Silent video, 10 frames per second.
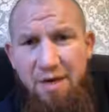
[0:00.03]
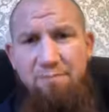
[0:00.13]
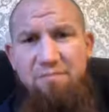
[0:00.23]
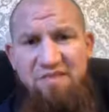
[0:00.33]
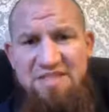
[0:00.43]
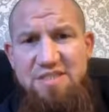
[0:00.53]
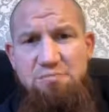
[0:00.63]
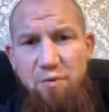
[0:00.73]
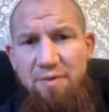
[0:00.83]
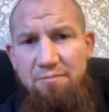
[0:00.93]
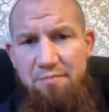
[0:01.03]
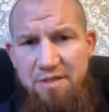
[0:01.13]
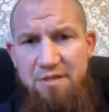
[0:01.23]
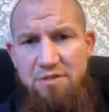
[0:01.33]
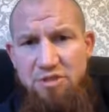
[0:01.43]
Ja, was das Problem
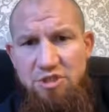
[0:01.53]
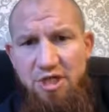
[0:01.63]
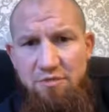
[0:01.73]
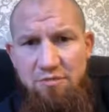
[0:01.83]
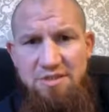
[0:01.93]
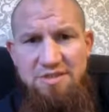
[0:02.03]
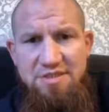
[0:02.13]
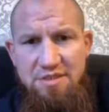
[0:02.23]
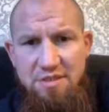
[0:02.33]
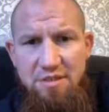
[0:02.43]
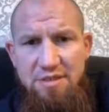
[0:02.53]
bei der Scheidung ist,